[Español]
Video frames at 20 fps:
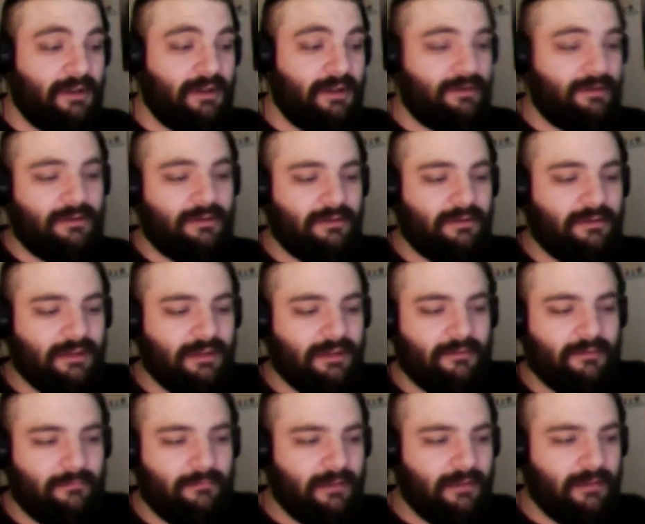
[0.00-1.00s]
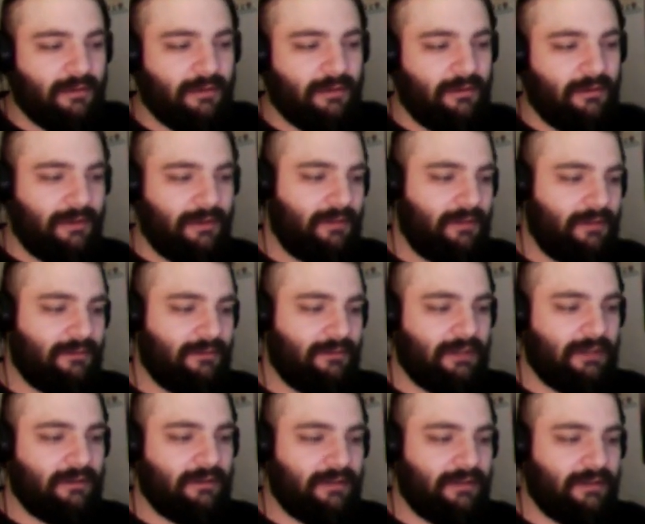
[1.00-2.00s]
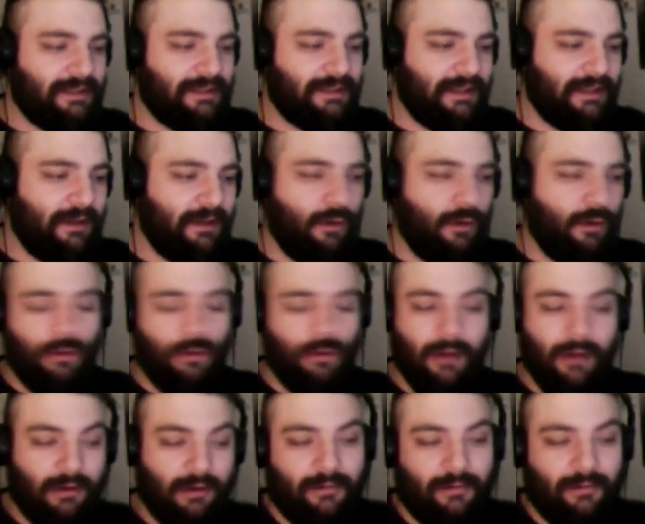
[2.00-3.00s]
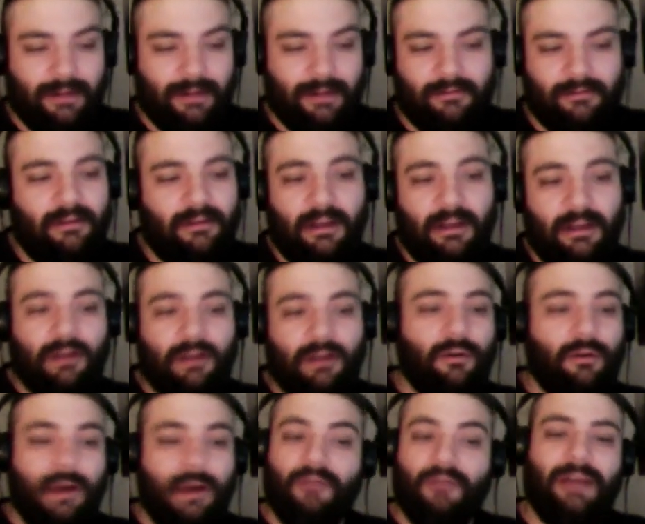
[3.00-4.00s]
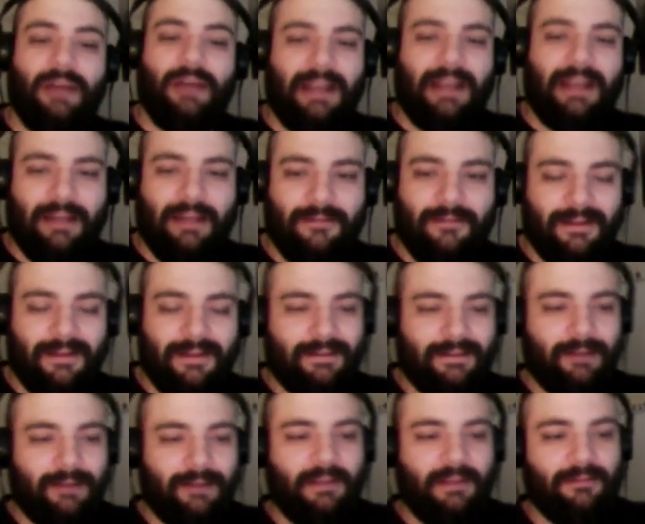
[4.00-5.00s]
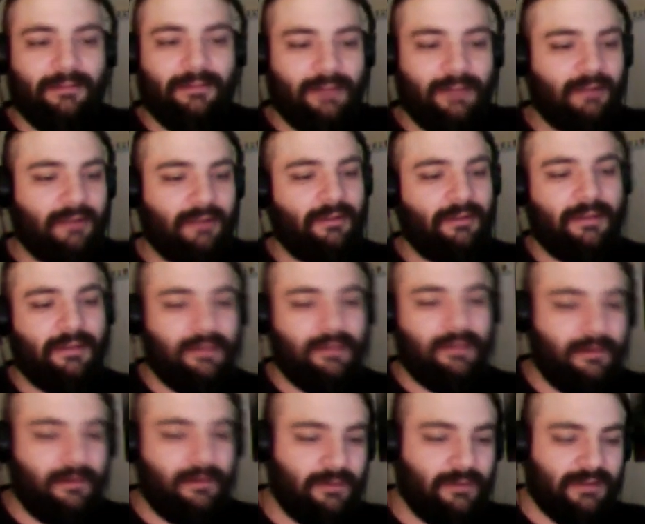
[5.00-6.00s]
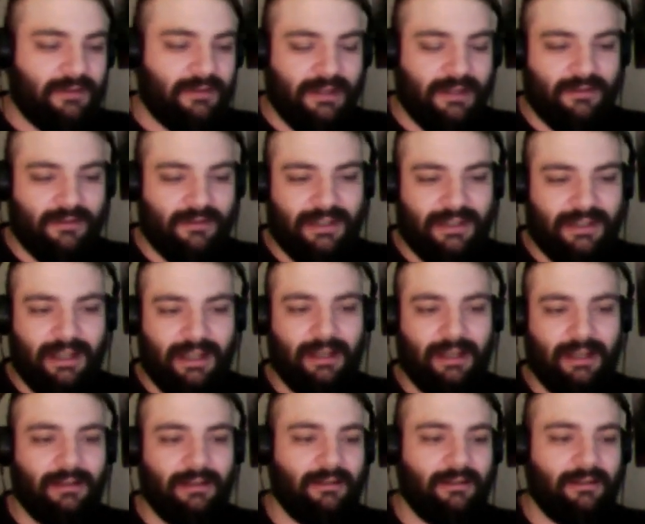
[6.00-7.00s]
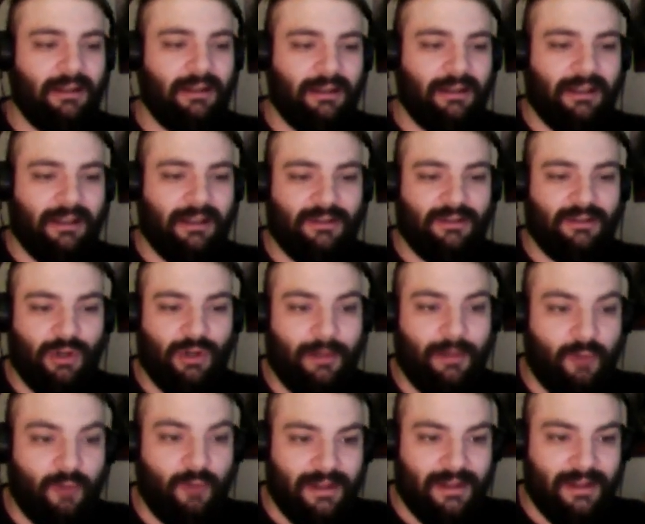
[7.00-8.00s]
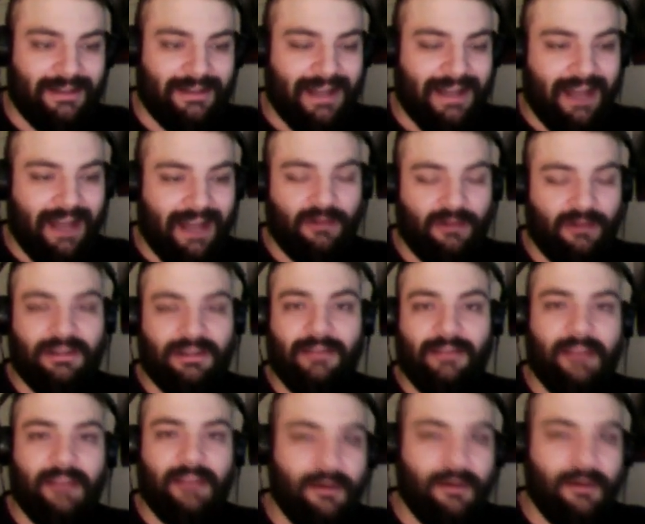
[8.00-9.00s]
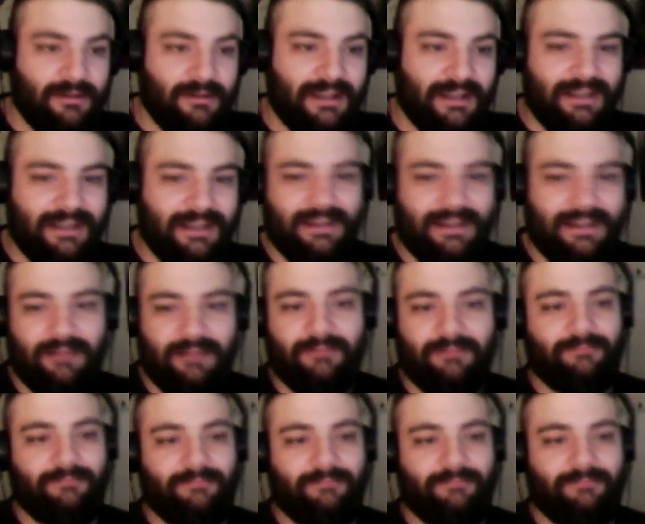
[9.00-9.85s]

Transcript: no, no, lleva un báculo del manto blanco, así que o lo ha robado o hay una alianza entre manto blanco y centauros, que no sé qué es lo que pueden sacar los centauros de esta, ¿no?